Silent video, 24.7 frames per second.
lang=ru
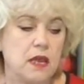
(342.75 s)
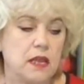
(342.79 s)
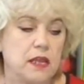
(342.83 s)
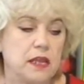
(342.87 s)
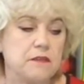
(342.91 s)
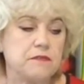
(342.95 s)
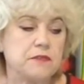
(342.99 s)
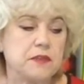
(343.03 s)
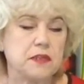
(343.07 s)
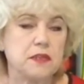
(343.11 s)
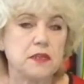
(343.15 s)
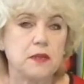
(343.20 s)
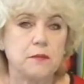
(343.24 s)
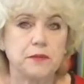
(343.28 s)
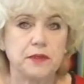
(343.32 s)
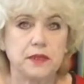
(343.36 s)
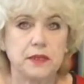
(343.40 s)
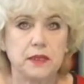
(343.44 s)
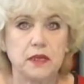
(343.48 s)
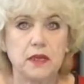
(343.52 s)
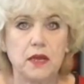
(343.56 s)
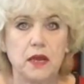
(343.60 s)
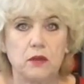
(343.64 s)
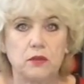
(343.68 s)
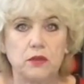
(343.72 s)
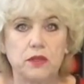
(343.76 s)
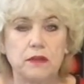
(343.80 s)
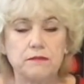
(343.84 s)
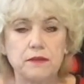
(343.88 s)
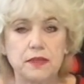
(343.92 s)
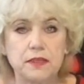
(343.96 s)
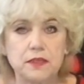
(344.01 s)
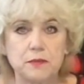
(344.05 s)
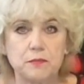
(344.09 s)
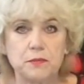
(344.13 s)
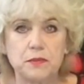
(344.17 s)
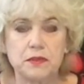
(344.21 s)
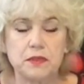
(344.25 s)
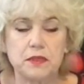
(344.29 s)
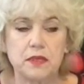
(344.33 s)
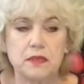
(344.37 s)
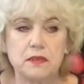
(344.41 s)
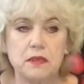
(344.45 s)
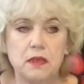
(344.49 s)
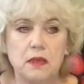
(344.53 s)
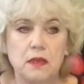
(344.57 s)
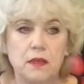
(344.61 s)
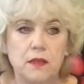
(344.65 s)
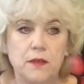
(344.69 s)
Я всегда предлагаю, давайте
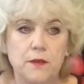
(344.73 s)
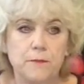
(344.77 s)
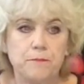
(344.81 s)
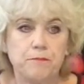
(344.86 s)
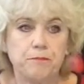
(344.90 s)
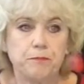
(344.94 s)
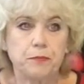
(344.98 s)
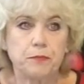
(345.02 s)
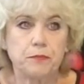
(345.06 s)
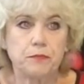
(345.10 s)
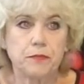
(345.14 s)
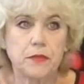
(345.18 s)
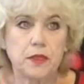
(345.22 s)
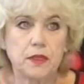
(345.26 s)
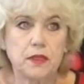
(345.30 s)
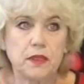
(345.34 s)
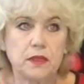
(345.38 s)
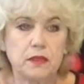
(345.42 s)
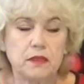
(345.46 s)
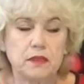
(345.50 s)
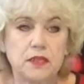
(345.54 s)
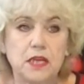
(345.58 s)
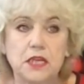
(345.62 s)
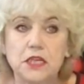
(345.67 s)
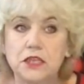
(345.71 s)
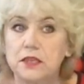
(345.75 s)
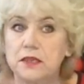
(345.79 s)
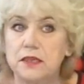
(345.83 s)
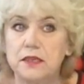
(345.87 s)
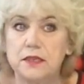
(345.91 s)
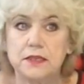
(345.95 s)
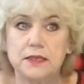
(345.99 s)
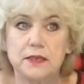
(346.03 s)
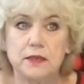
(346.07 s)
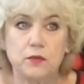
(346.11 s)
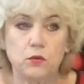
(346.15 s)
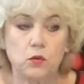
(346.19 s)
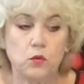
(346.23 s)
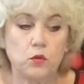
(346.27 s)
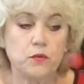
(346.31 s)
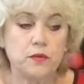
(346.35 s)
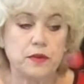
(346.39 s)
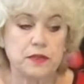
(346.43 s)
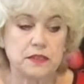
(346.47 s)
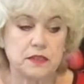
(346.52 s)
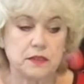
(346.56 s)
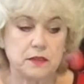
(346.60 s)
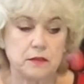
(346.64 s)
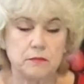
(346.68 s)
писать такие, даже если у
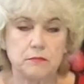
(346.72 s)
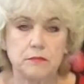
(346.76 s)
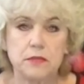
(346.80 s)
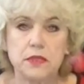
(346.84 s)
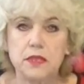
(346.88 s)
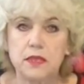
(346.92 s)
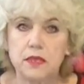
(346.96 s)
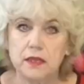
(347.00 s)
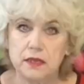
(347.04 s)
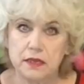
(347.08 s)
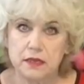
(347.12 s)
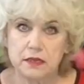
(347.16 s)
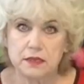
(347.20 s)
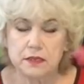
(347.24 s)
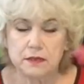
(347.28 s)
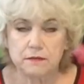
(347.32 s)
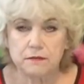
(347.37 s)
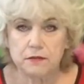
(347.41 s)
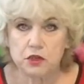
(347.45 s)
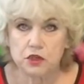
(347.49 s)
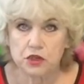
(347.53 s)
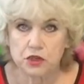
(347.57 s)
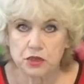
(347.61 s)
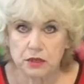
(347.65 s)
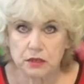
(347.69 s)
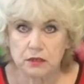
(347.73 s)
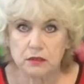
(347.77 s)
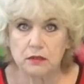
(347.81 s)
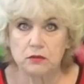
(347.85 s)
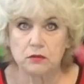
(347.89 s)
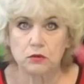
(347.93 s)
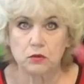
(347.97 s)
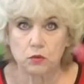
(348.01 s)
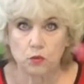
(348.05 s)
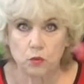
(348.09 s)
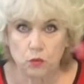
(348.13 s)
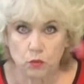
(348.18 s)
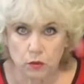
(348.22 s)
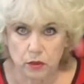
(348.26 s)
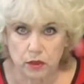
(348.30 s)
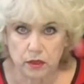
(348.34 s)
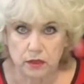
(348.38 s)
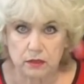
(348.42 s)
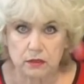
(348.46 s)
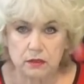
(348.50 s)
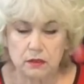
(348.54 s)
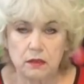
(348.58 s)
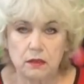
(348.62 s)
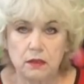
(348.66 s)
вас мнение совершенно
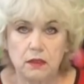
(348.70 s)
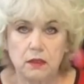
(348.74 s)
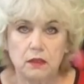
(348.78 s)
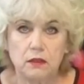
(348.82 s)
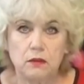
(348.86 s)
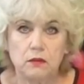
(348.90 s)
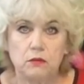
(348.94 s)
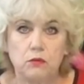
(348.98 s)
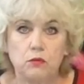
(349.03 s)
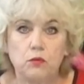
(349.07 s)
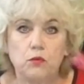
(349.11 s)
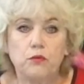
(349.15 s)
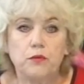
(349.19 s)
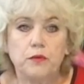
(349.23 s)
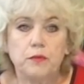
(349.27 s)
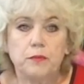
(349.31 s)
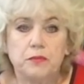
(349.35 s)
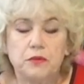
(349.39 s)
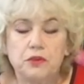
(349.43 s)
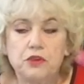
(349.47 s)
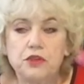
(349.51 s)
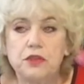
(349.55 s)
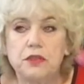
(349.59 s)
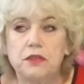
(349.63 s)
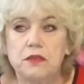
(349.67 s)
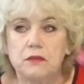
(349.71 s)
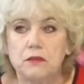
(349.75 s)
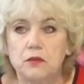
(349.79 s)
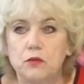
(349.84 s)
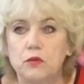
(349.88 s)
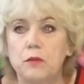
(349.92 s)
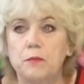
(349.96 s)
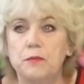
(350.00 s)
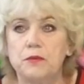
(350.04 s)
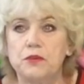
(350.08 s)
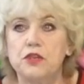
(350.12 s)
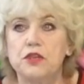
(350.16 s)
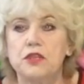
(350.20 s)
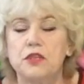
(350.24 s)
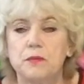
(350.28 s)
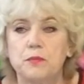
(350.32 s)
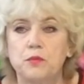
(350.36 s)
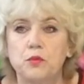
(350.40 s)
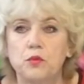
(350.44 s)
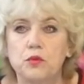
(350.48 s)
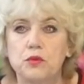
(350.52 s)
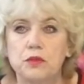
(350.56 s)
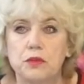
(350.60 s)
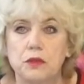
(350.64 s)
другое, ну вы пишите, ну напишите
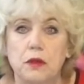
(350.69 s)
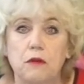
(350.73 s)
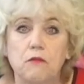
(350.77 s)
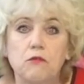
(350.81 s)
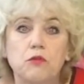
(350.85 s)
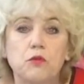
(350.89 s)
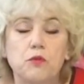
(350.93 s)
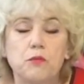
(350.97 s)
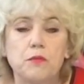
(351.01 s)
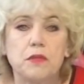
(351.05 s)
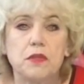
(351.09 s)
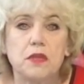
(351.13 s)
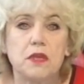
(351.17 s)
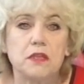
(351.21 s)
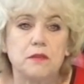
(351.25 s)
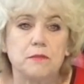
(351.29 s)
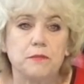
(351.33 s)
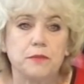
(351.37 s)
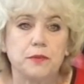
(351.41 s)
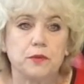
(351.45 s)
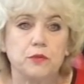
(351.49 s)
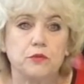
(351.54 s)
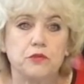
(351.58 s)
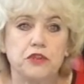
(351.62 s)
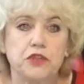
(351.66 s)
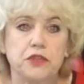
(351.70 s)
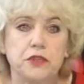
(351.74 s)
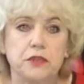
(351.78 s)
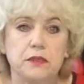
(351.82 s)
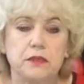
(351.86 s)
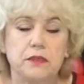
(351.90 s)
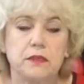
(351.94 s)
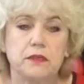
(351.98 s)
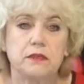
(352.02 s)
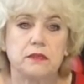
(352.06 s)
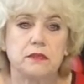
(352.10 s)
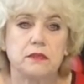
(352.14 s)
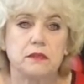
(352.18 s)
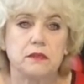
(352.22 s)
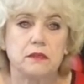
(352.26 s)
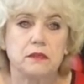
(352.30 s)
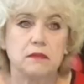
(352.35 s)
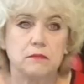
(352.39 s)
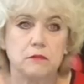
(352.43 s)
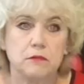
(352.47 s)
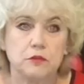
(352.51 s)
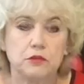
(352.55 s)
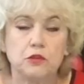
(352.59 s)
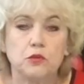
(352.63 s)
просто, а вот у меня не получилось,
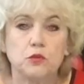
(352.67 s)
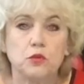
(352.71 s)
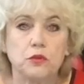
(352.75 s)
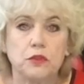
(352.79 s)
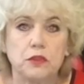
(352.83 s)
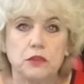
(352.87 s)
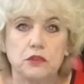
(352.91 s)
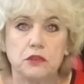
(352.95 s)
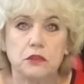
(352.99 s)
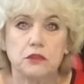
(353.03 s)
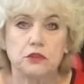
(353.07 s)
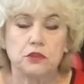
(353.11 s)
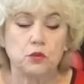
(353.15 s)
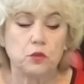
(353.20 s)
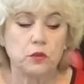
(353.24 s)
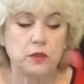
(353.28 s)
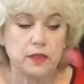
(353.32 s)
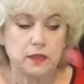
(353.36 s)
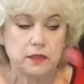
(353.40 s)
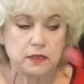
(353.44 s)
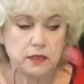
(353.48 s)
что-то, что я